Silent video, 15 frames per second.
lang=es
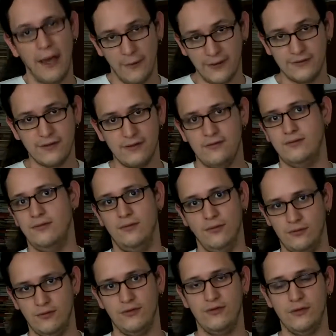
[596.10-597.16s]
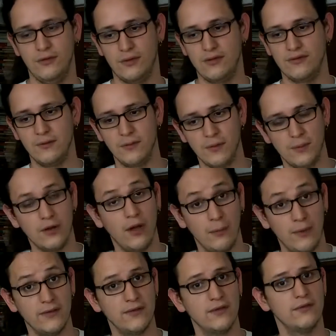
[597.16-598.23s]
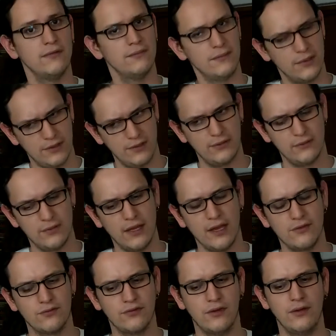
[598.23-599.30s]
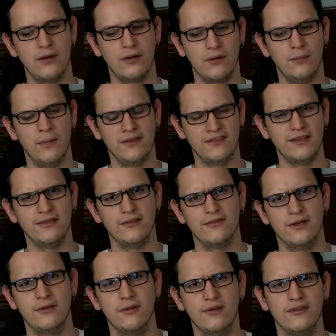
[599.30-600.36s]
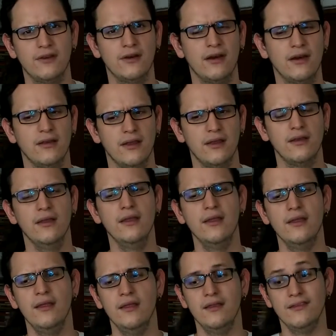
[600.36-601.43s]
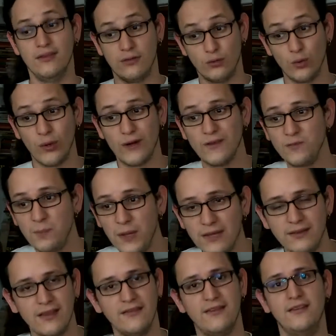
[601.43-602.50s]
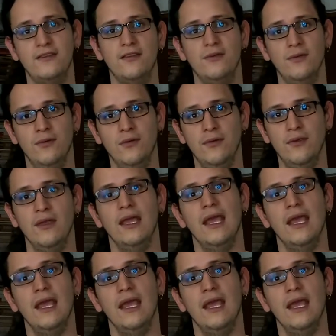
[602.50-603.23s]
a veces, no estoy diciendo que siempre, pero a veces, y llega a suceder con bastante frecuencia en realidad, si tú respetas ese no,